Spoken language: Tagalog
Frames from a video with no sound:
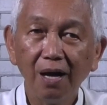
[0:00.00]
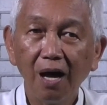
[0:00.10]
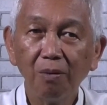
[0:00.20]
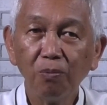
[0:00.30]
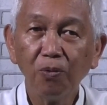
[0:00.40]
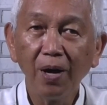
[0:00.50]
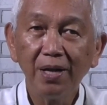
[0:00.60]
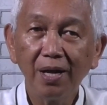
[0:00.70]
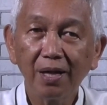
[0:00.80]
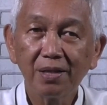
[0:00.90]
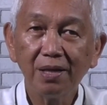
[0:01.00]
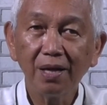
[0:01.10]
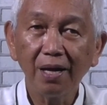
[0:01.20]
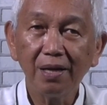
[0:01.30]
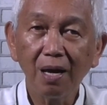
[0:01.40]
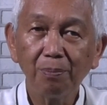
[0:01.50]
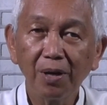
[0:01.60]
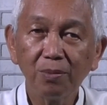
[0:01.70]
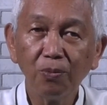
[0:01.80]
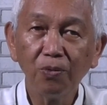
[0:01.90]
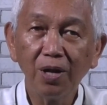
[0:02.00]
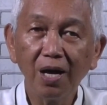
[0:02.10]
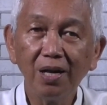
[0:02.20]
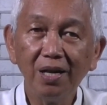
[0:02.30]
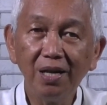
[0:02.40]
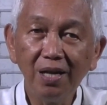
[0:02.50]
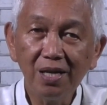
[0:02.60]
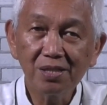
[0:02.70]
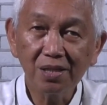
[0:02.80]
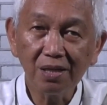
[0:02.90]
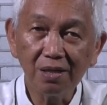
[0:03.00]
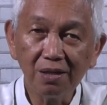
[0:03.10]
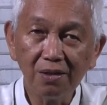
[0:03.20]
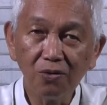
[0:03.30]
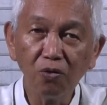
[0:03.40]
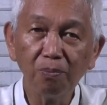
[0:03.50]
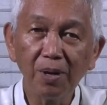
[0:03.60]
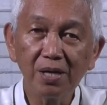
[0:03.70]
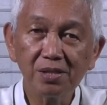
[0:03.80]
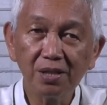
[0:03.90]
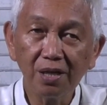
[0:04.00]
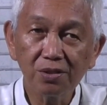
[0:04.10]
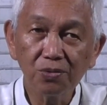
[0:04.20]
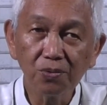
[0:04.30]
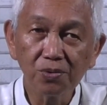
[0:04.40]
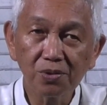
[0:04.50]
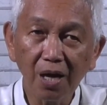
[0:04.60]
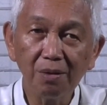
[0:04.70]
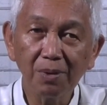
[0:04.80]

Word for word: Ang buhay natin ay dapat munang linisin upang si Jesus ay